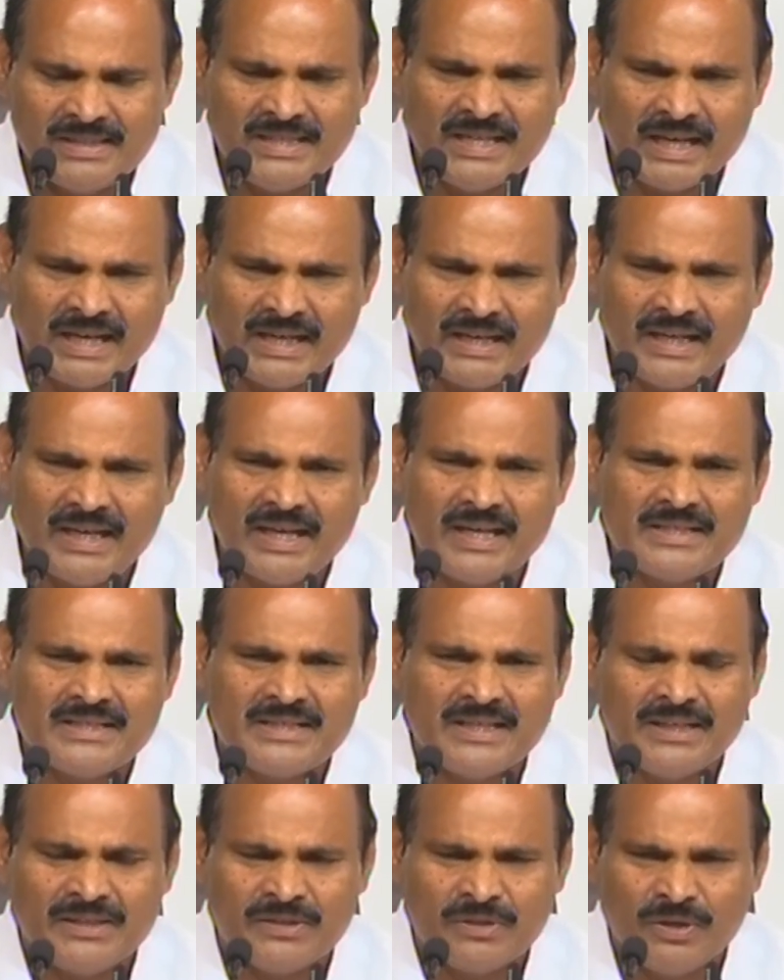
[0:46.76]
జగన్ గారి
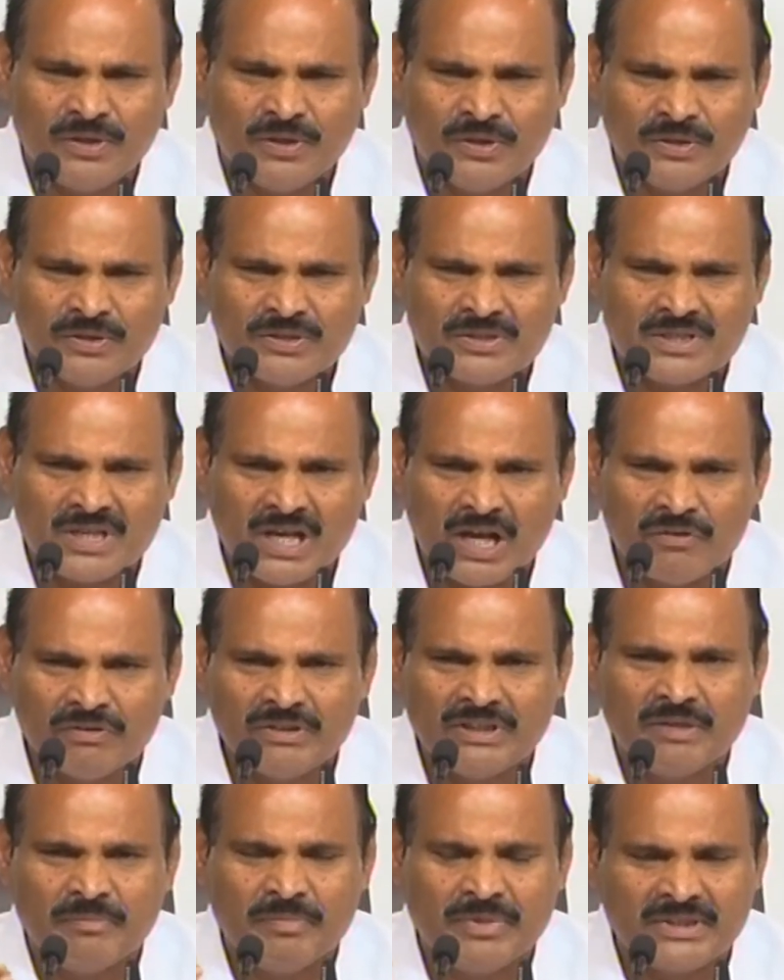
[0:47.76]
చేతిలో చావు
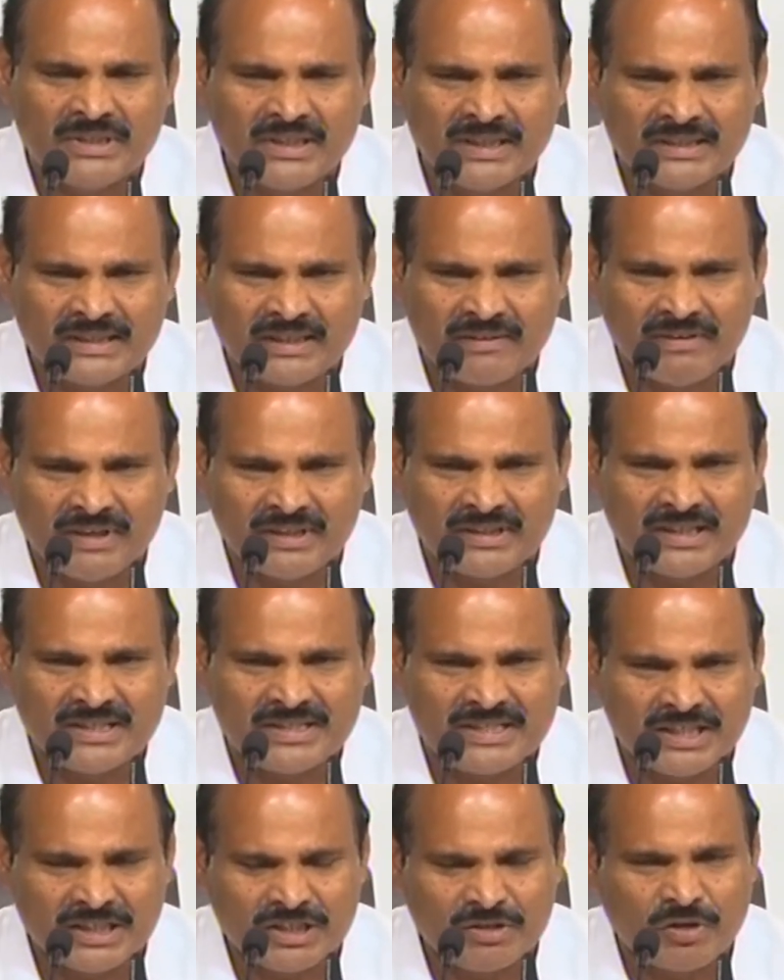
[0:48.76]
దెబ్బతిన్న తర్వాత
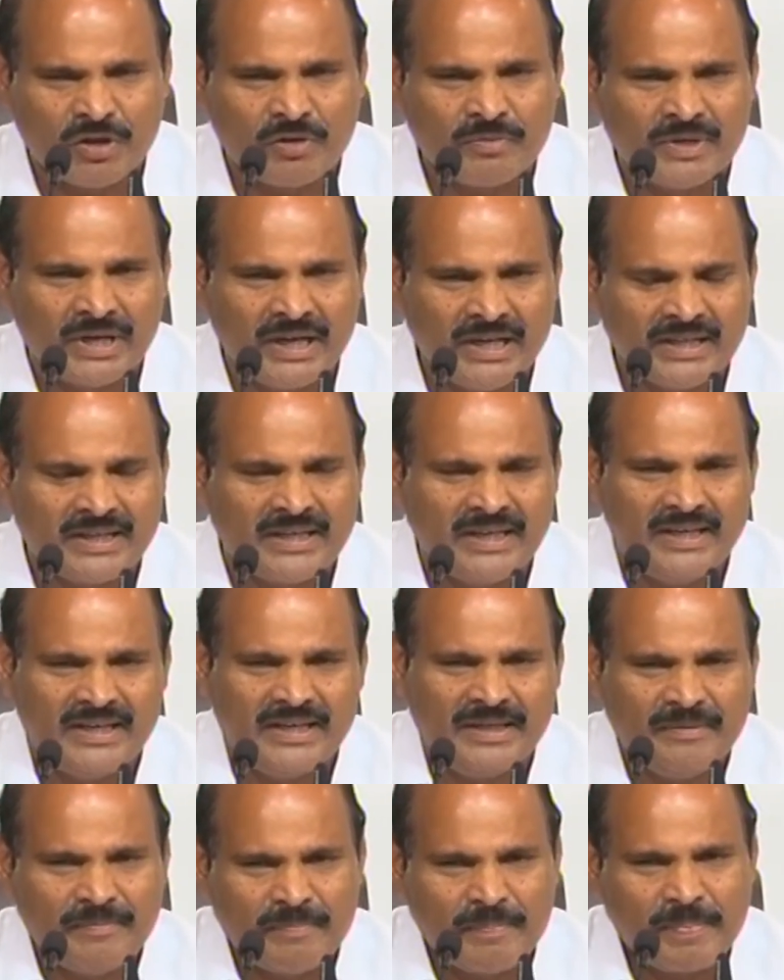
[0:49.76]
చంద్రబాబు నాయుడికి
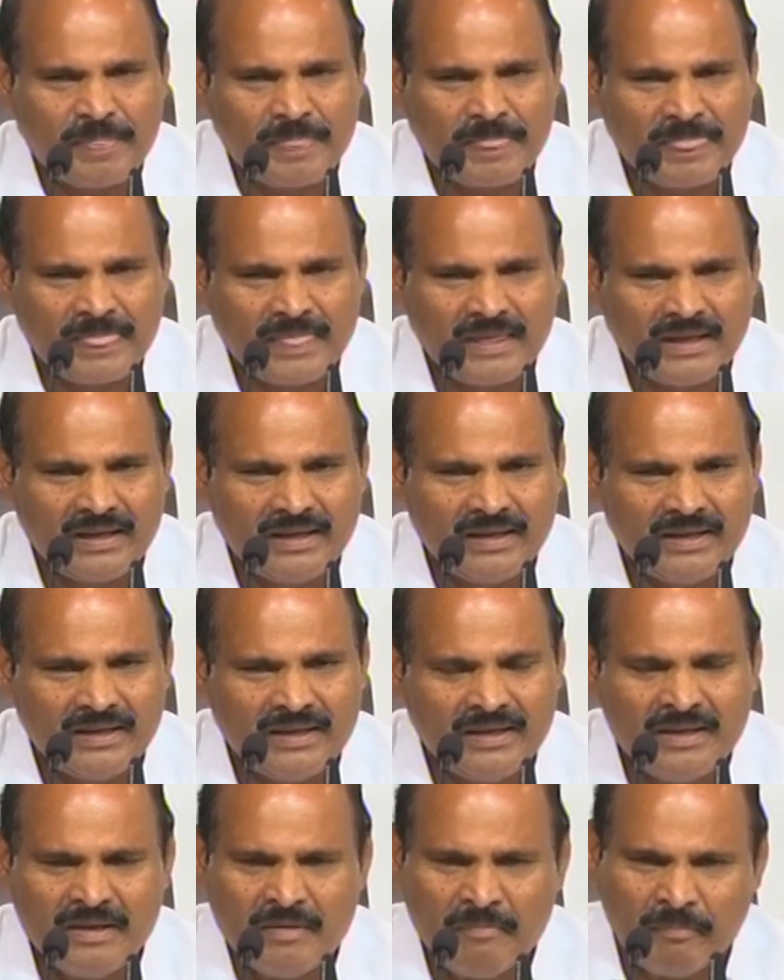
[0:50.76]

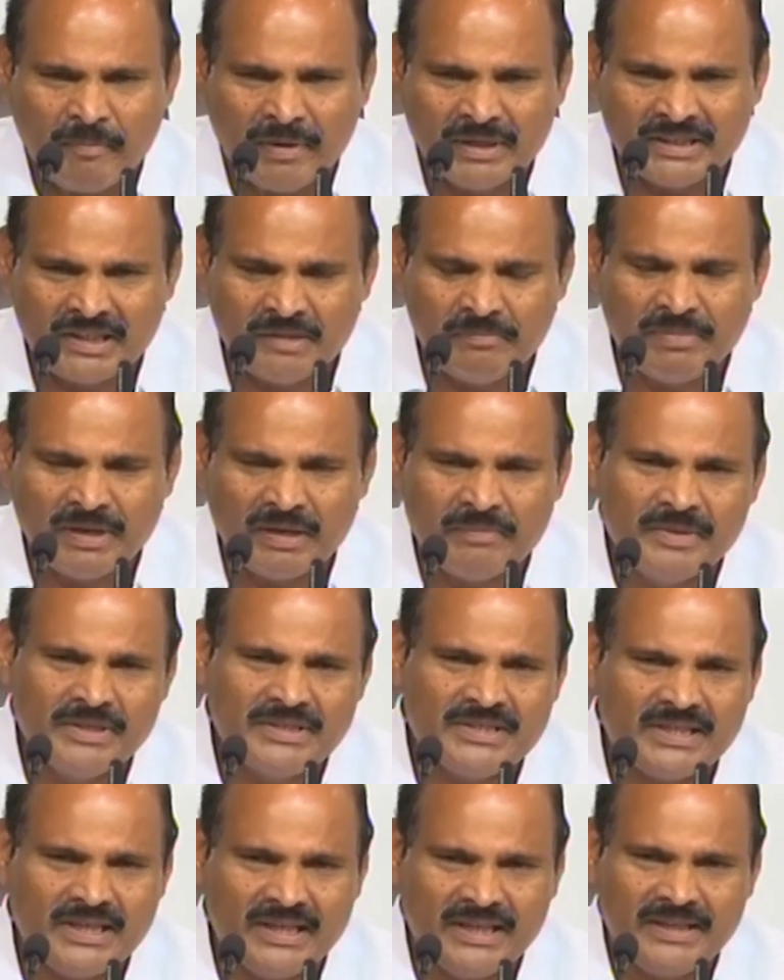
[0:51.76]
మతి
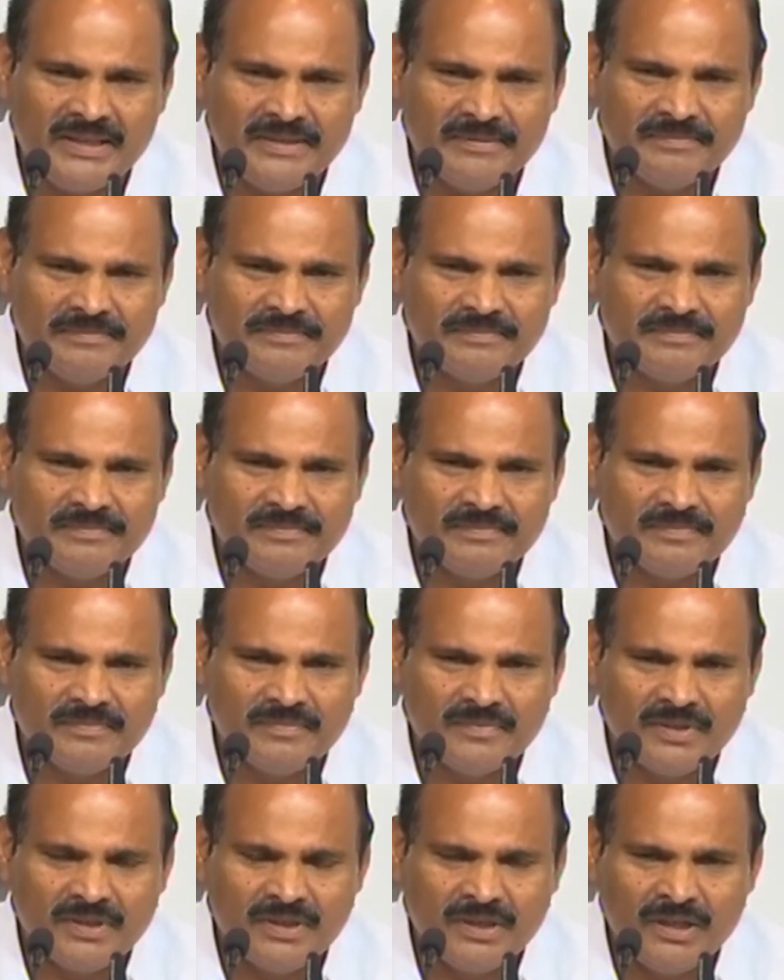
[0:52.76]
భ్రమించి
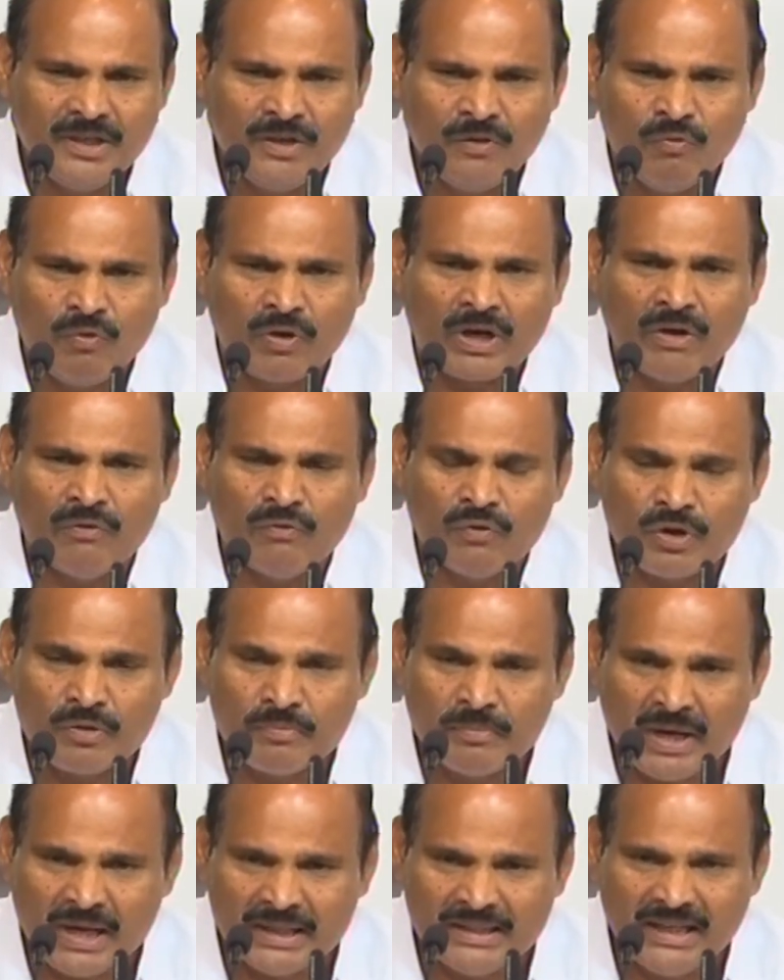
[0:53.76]
ఒక
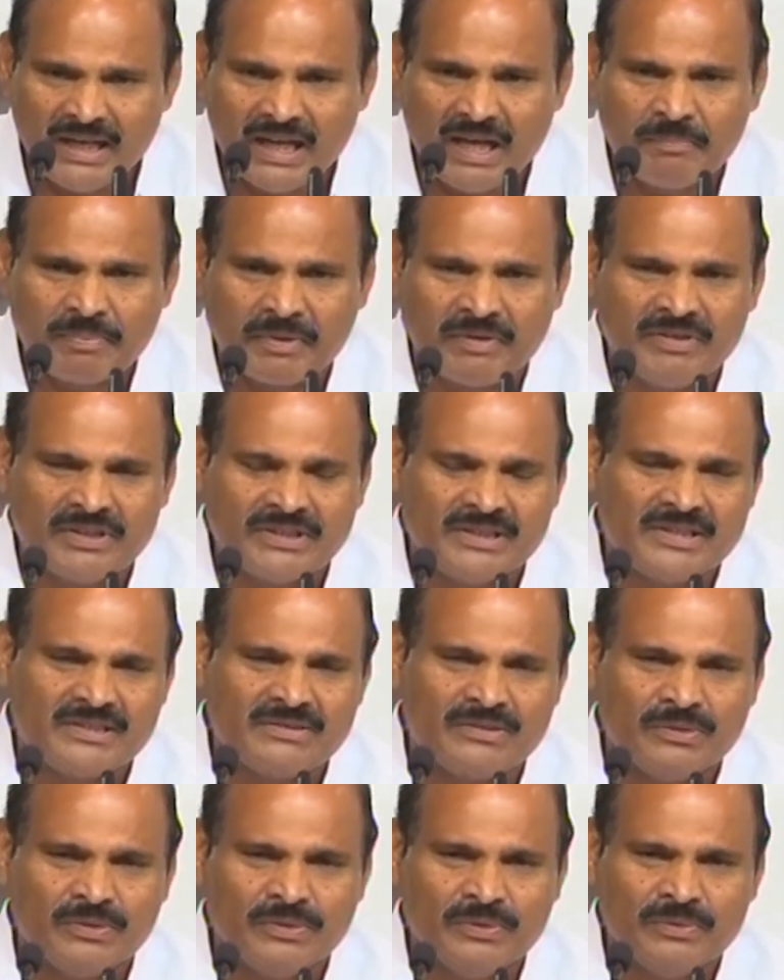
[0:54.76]
ఉన్మాదిలా
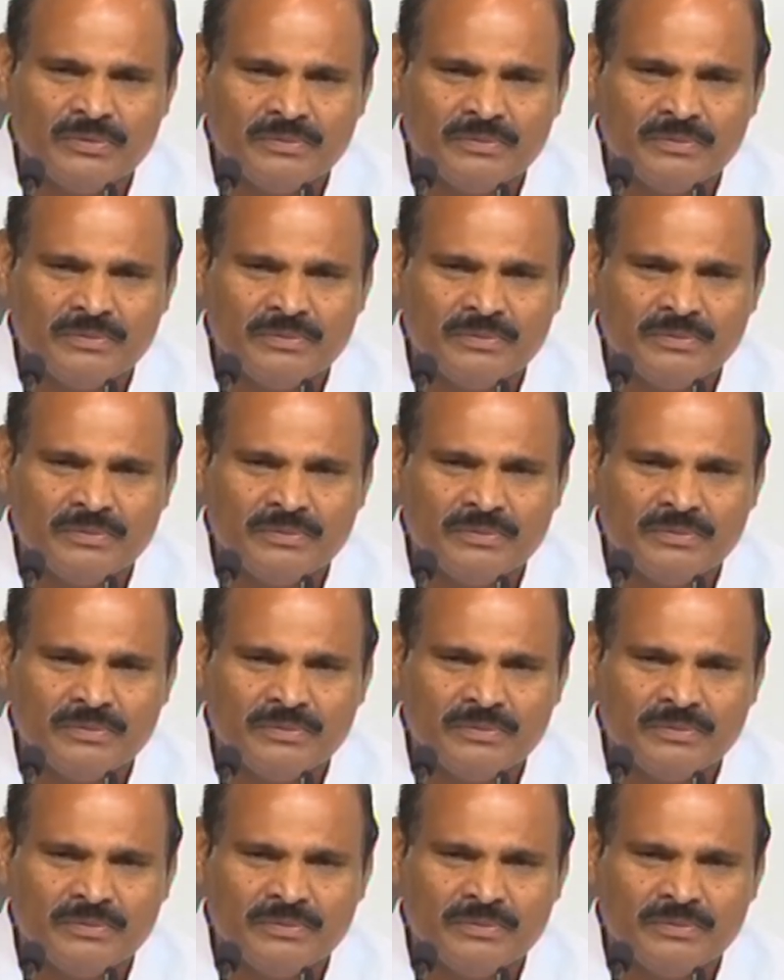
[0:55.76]
ప్రవర్తిస్తూ